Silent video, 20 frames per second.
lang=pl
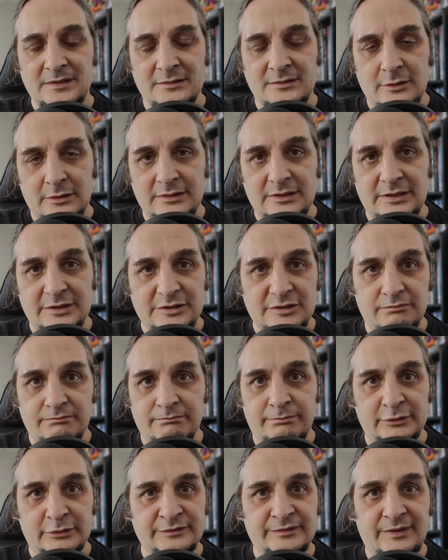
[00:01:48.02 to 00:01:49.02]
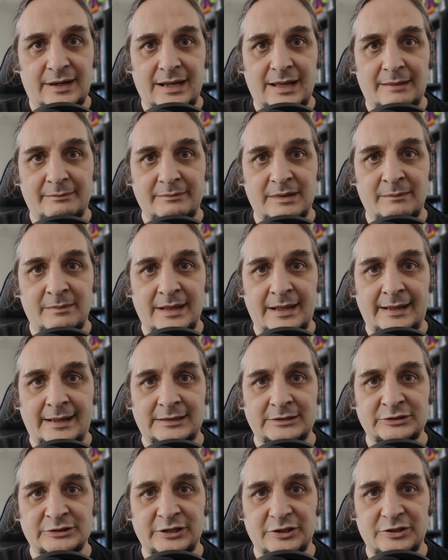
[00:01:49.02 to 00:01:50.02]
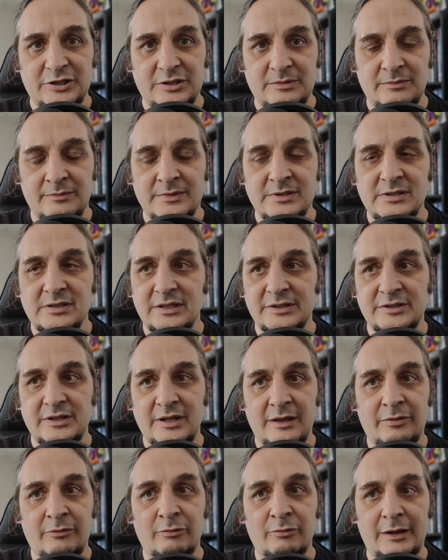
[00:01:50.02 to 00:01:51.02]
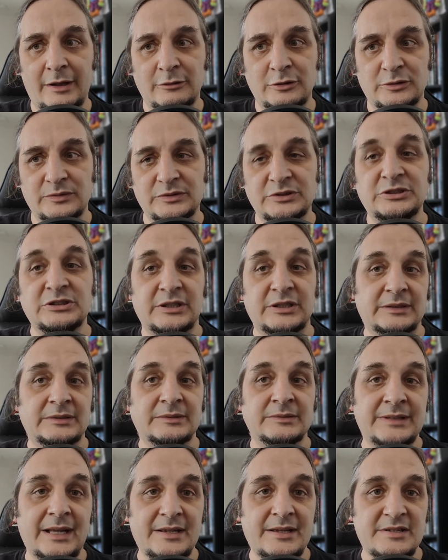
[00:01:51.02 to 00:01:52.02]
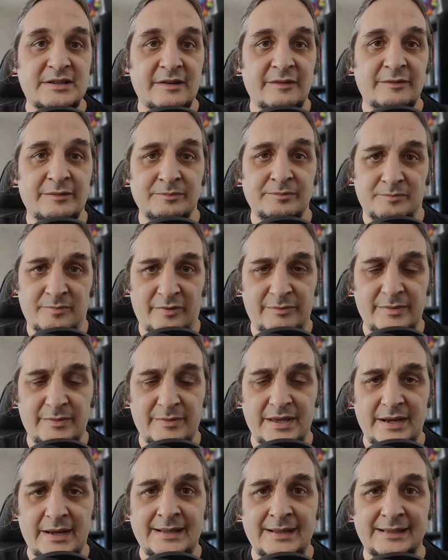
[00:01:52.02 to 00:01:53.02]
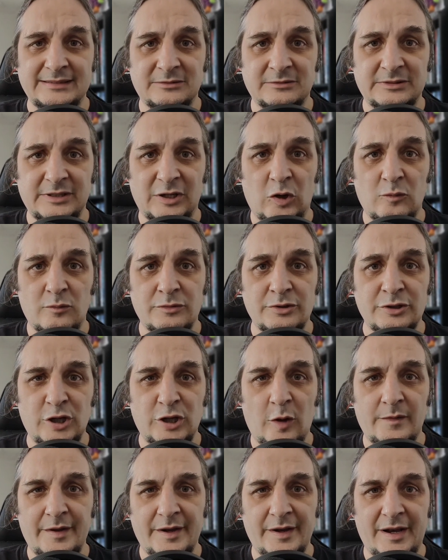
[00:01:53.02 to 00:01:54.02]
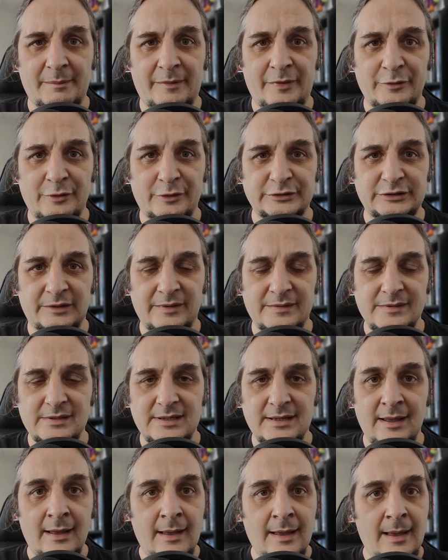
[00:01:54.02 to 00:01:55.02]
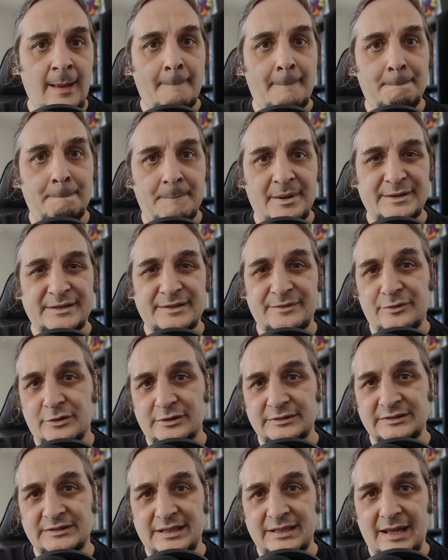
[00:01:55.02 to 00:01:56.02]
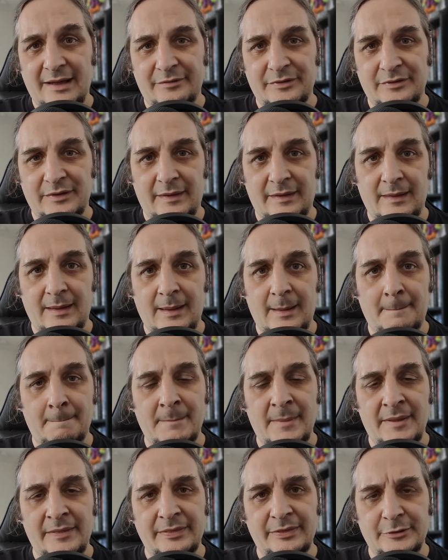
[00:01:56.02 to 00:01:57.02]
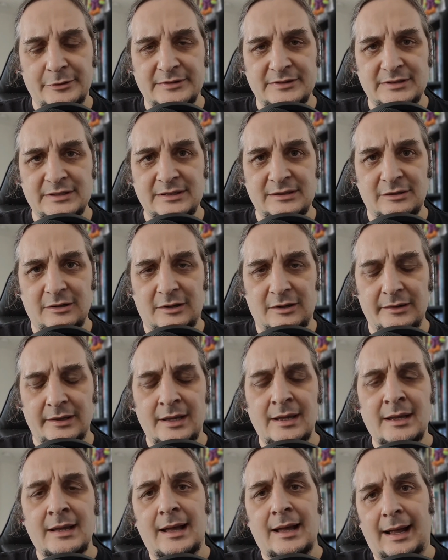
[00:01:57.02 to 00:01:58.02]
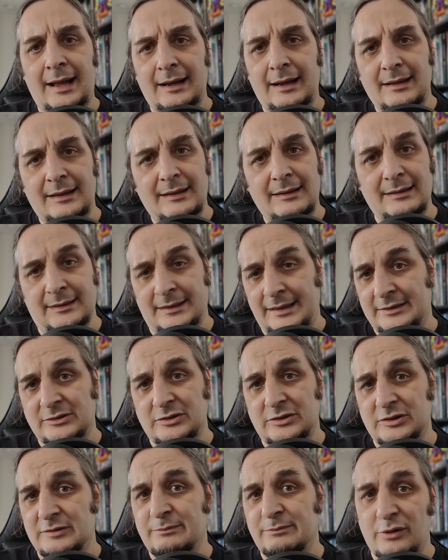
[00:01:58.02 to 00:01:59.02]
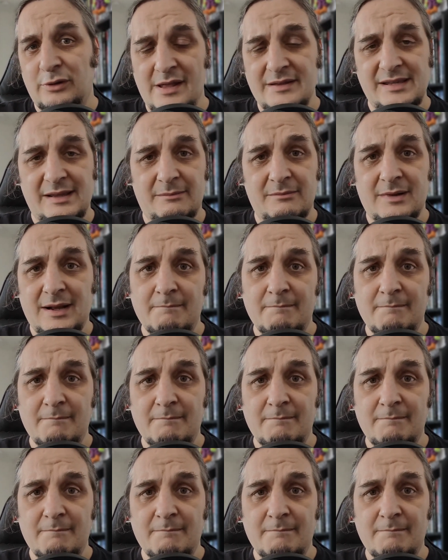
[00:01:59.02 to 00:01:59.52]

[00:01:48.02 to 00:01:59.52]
stąd też pozwalam im na rzeczy. Myślę, że tutaj oczywiście da się w miarę jasno zakomunikować, jakie będą konsekwencje, bez wchodzenia w ten mentorski ton. Ale jak coś polecam,